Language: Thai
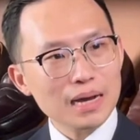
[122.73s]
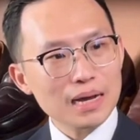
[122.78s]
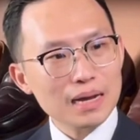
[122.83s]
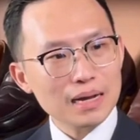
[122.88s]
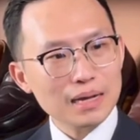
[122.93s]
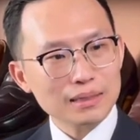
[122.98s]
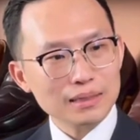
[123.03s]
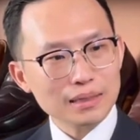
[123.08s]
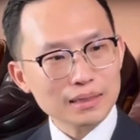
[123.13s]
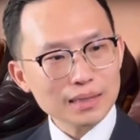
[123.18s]
มา
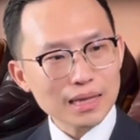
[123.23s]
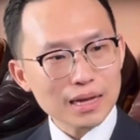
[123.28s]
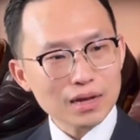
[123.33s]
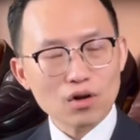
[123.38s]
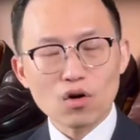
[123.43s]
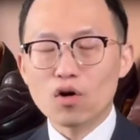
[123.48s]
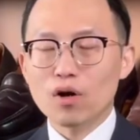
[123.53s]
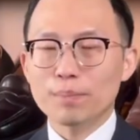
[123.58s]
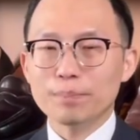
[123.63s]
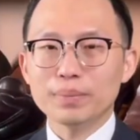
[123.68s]
ตั้งแต่
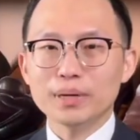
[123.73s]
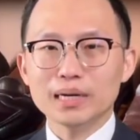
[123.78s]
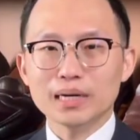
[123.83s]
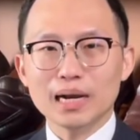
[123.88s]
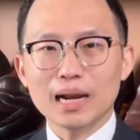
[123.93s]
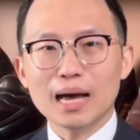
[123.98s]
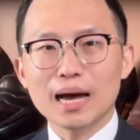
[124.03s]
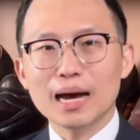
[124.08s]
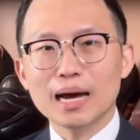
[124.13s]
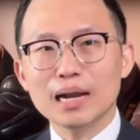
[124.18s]
ก่อนเปิ
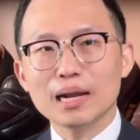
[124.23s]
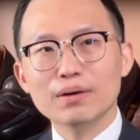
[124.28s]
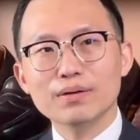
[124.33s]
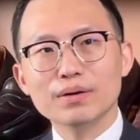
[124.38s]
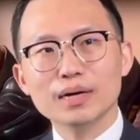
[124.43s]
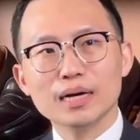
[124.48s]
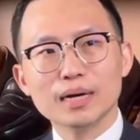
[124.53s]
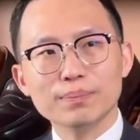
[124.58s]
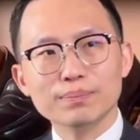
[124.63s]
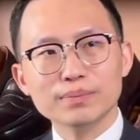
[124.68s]
ดร้านแล้
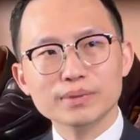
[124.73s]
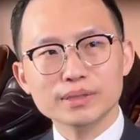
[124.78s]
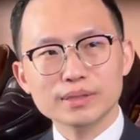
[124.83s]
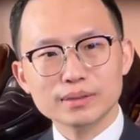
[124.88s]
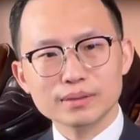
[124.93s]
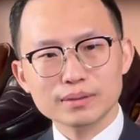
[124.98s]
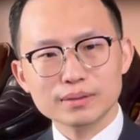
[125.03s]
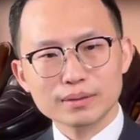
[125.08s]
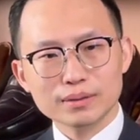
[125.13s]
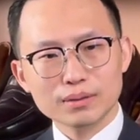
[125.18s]
วอะครับ
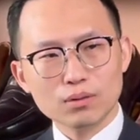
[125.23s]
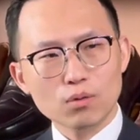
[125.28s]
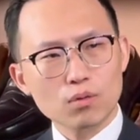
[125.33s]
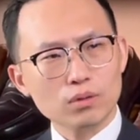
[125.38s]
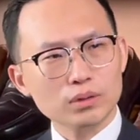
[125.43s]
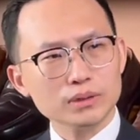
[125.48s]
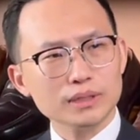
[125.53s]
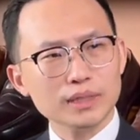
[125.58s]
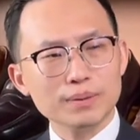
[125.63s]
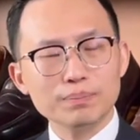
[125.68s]

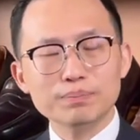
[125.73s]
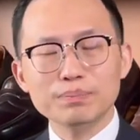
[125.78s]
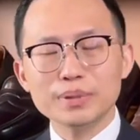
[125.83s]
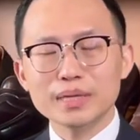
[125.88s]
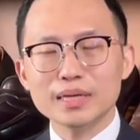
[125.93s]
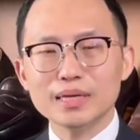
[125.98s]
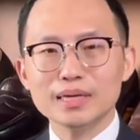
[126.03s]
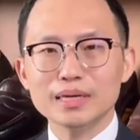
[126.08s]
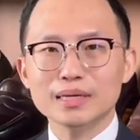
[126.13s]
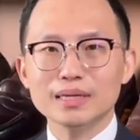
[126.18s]
6 7
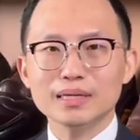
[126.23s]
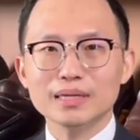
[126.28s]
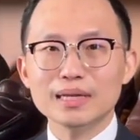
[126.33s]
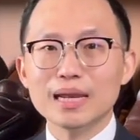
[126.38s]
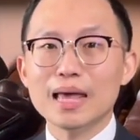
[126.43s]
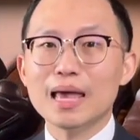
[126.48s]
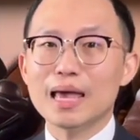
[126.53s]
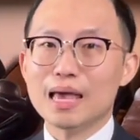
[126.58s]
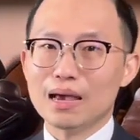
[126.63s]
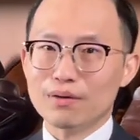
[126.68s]
ปี
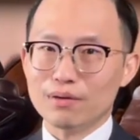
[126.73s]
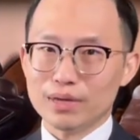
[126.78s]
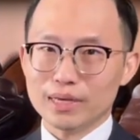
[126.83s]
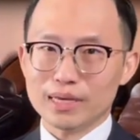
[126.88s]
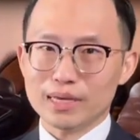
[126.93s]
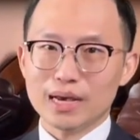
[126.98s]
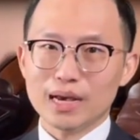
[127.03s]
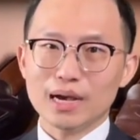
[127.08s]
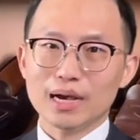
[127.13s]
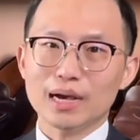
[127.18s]
ที่แล้วอะไร
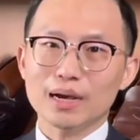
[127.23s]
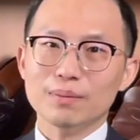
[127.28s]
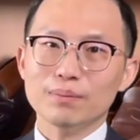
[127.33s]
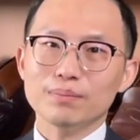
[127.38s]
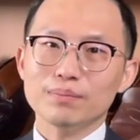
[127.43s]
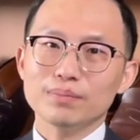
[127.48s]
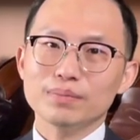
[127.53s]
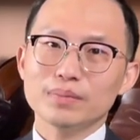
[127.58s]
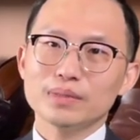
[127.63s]
เงี้ยครับ